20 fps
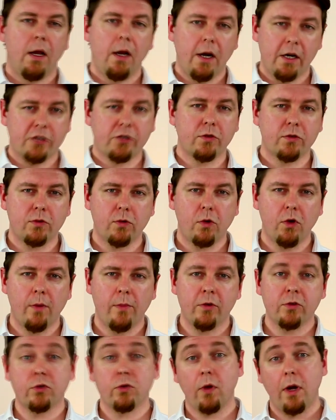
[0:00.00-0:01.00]
La chanson
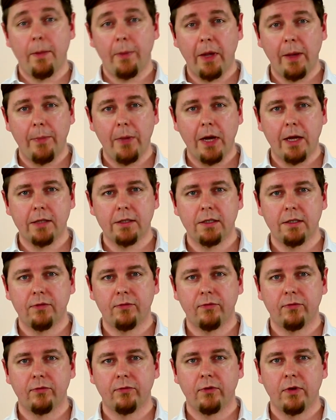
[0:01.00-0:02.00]
commence sur les
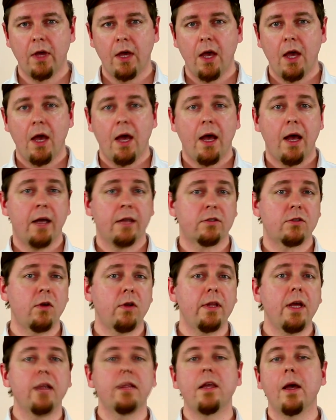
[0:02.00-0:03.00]
préparatifs. Un
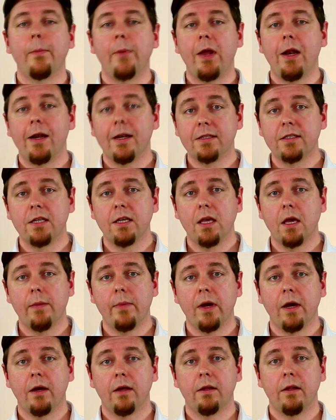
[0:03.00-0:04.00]
soldat interpelle l'un de ses
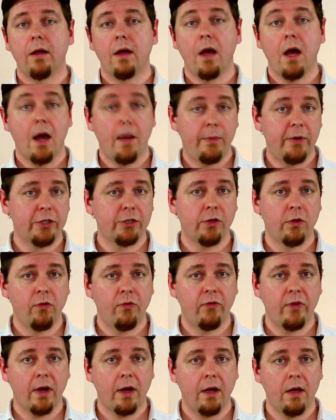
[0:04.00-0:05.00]
camarades, appelé Sean
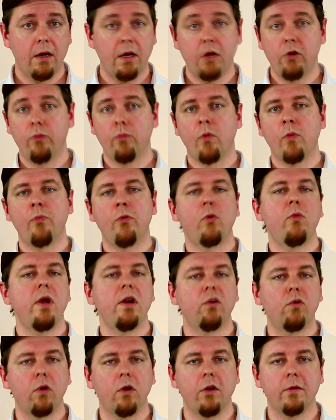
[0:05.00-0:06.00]
O'Farrell, et lui demande pourquoi il
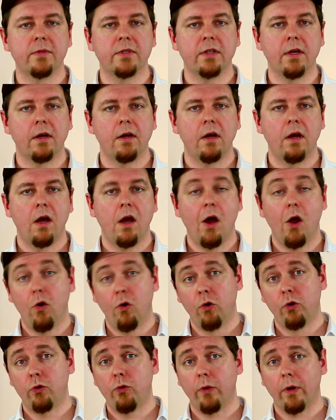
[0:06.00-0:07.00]
court comme ça.
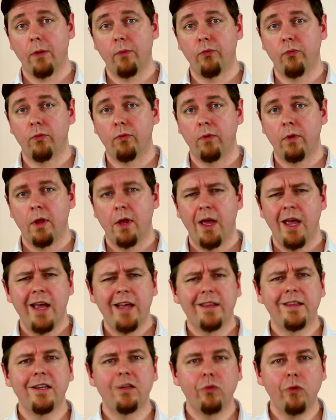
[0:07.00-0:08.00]
L'autre lui répond
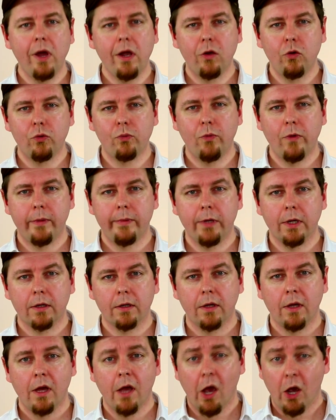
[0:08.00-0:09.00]
Tais-toi, écoute-moi bien.
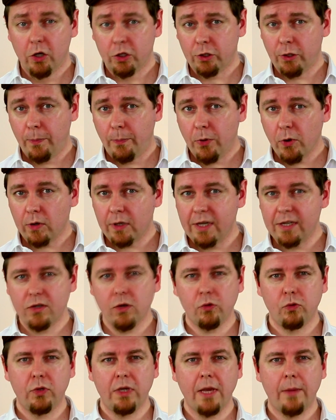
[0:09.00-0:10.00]
Je porte les
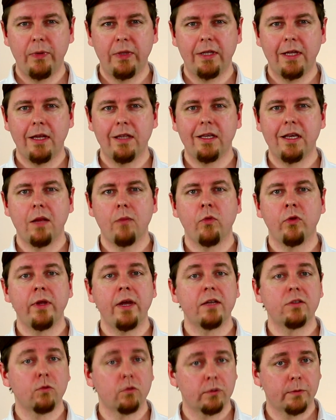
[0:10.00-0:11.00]
ordres du capitaine qui a demandé
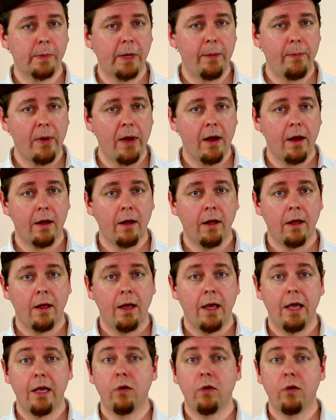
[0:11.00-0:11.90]
à ce qu'on se prépare et